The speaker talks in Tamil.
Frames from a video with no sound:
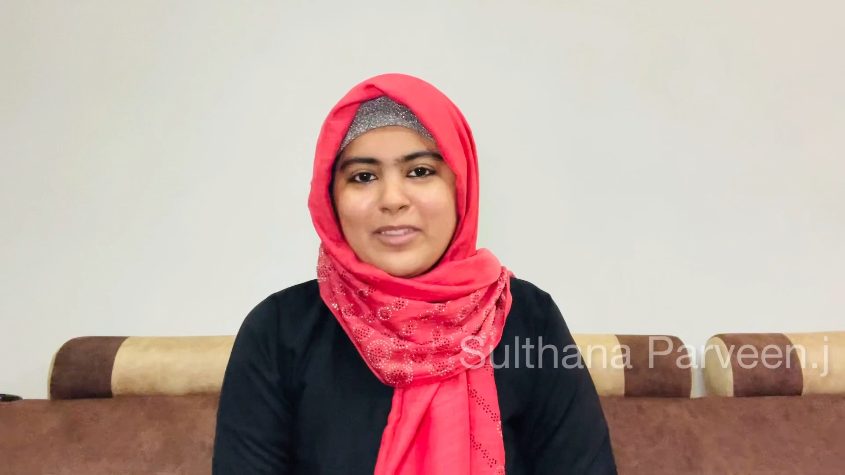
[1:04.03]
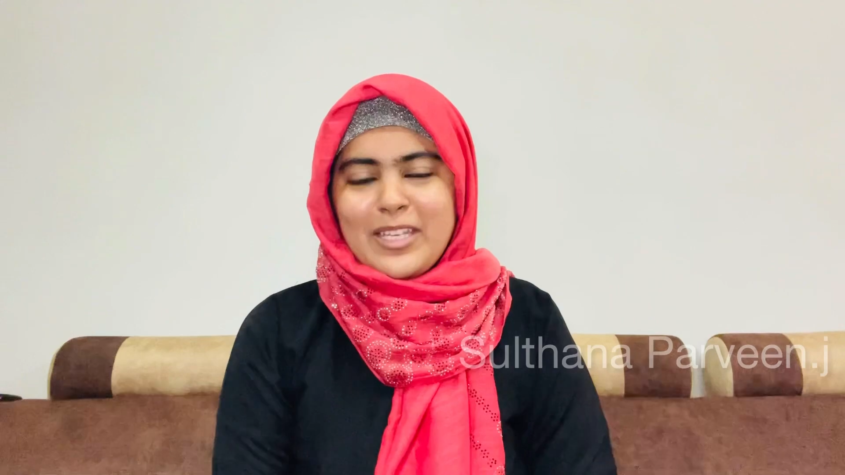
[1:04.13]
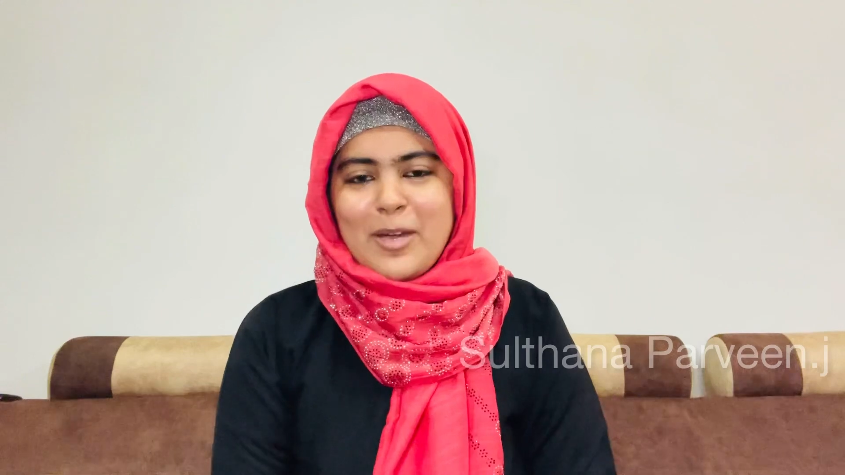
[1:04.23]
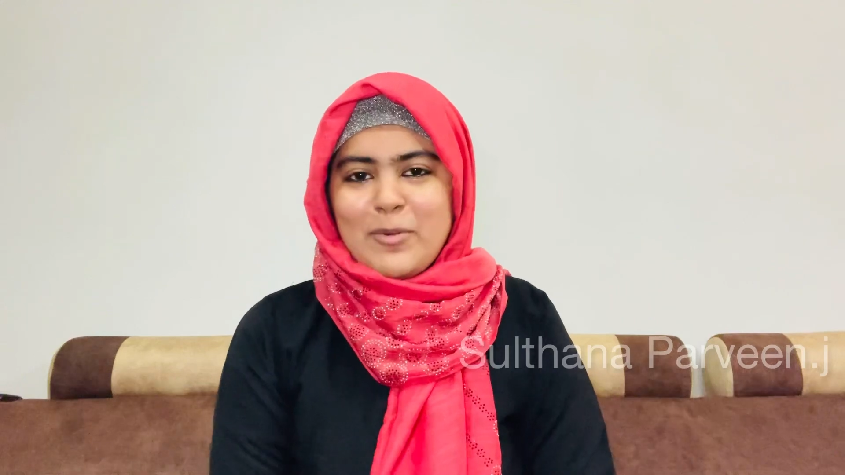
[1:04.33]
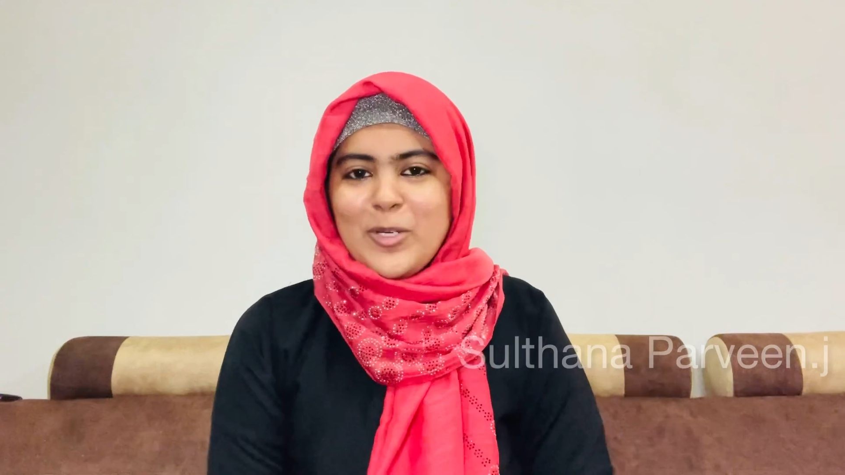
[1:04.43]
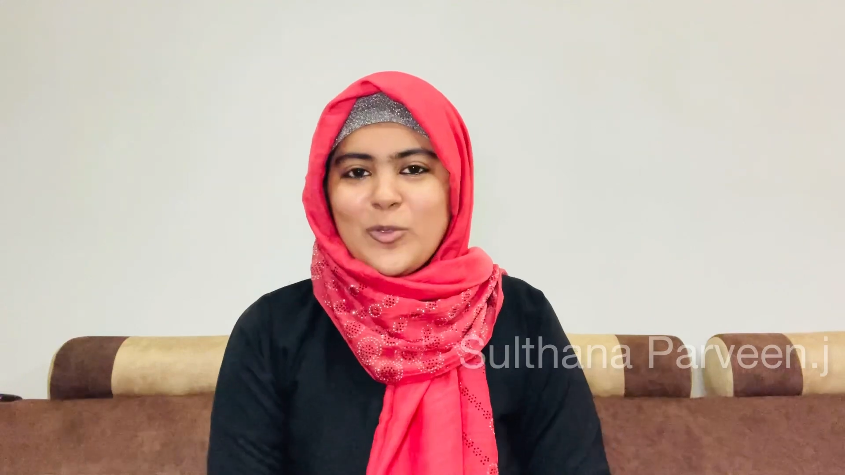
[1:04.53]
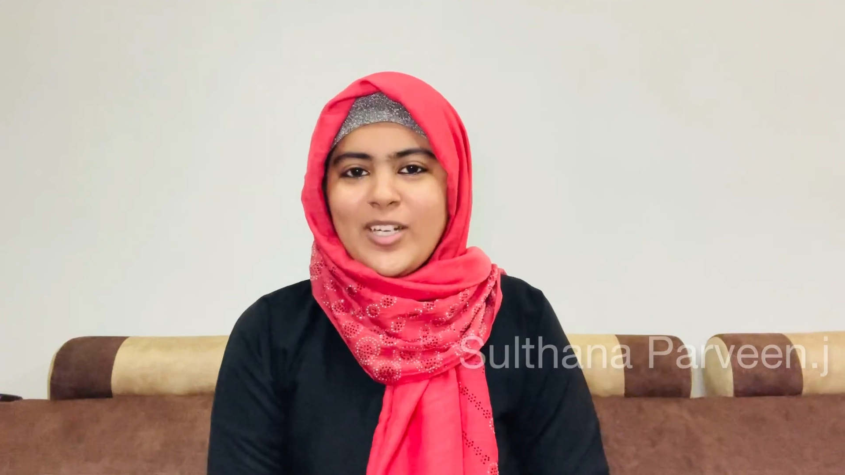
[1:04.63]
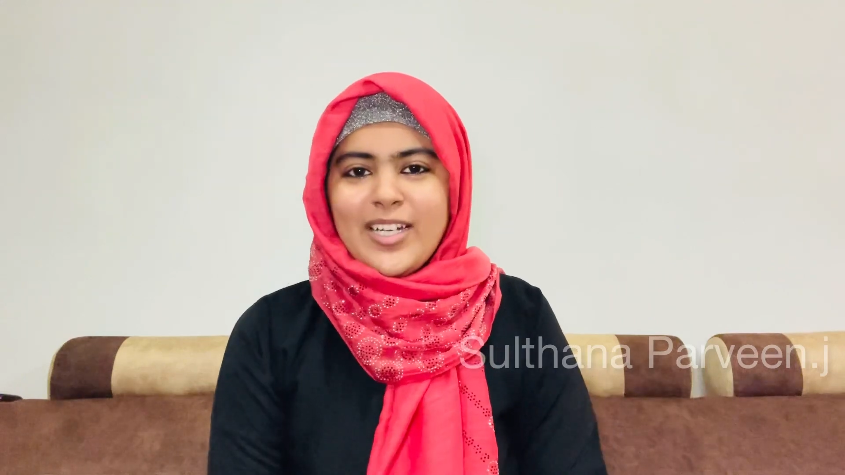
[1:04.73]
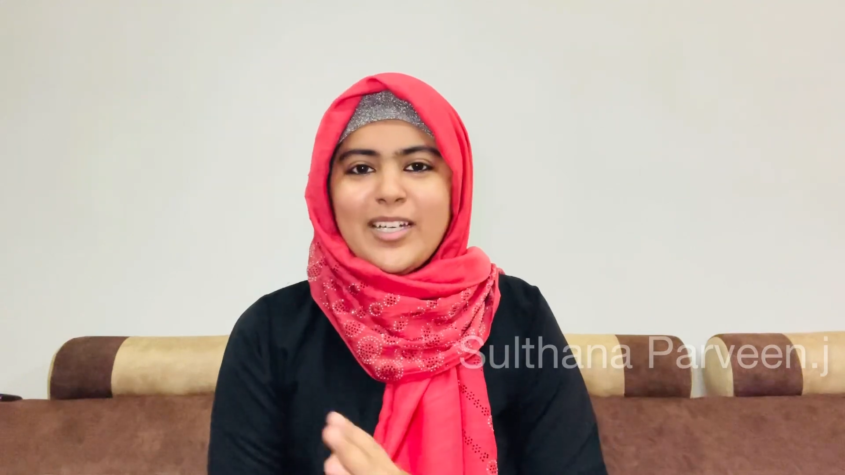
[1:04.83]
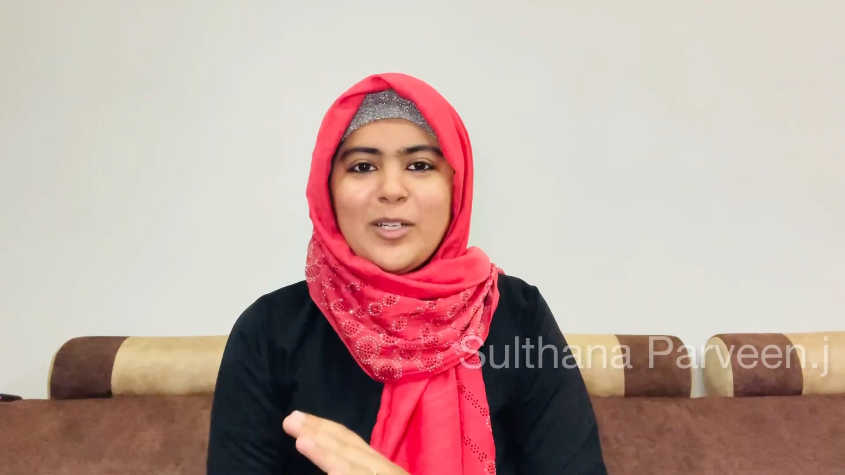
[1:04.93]
அப்படின்னு
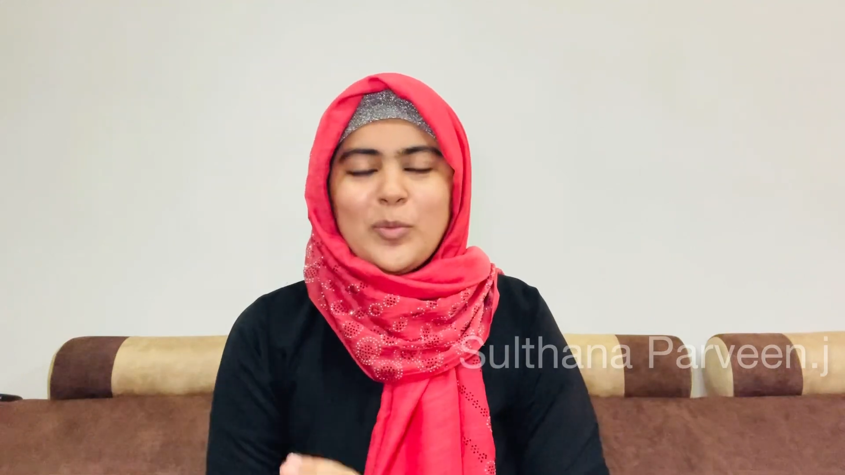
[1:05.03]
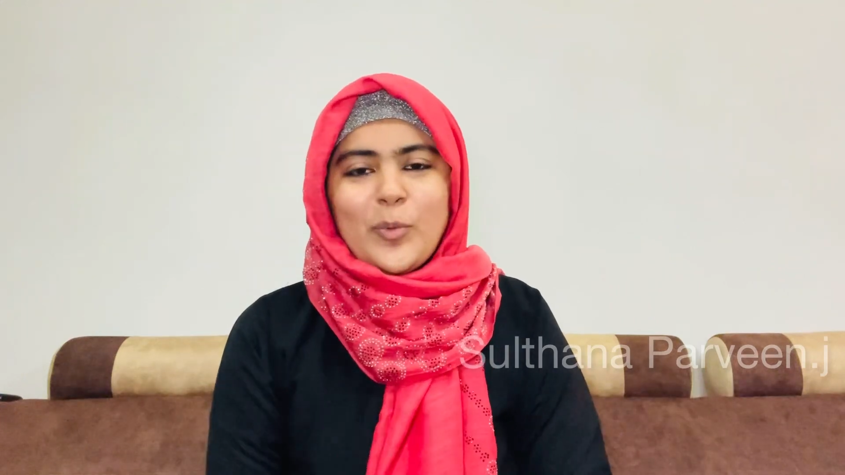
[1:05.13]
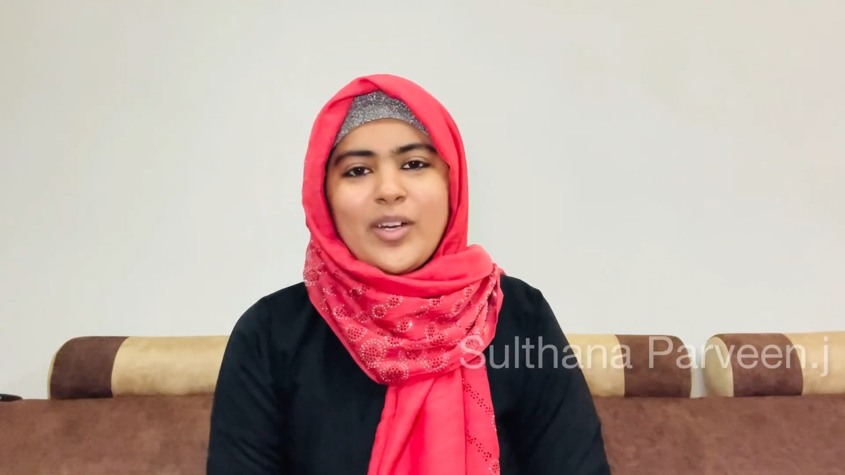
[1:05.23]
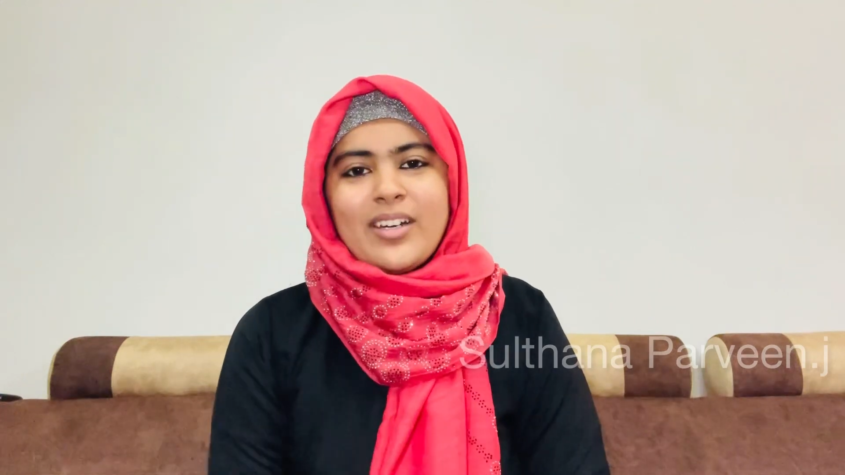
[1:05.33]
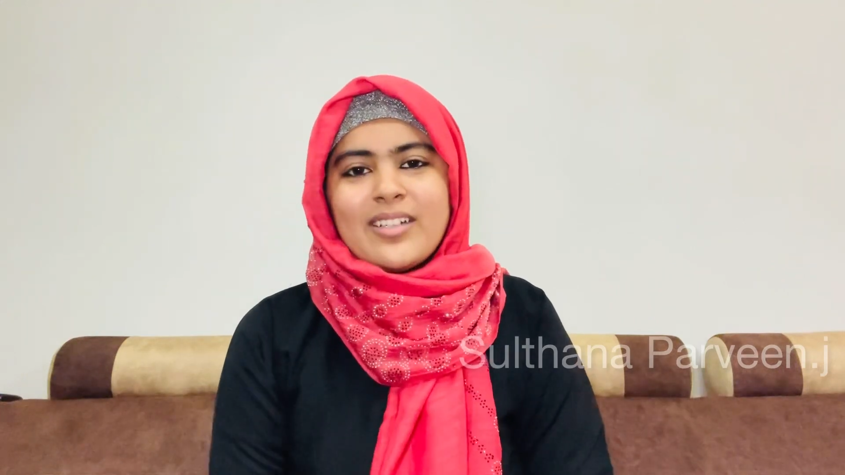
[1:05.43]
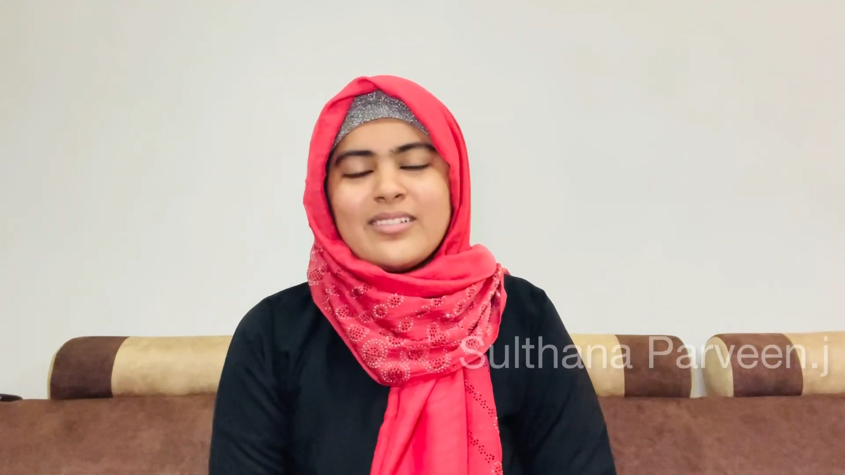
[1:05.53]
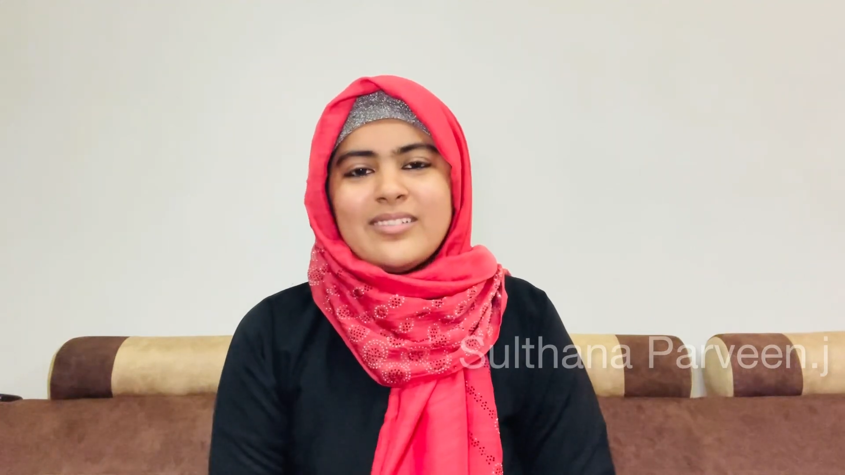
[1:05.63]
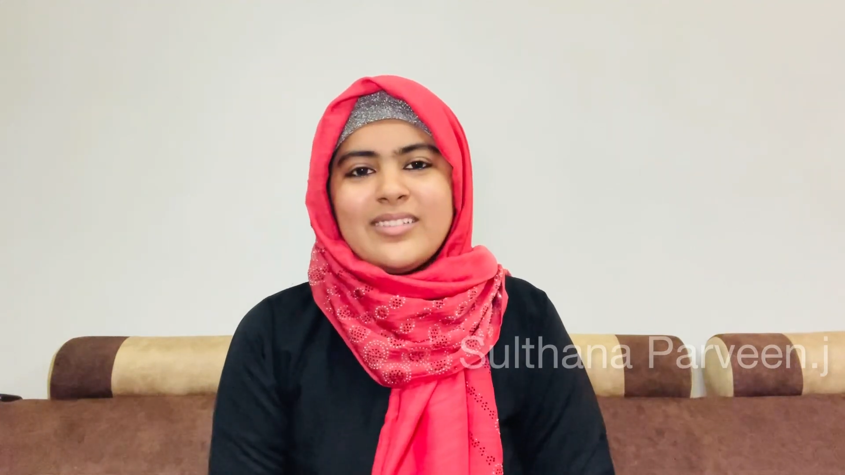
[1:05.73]
சொல்லிட்டு அங்கேருந்து போயிடுறார்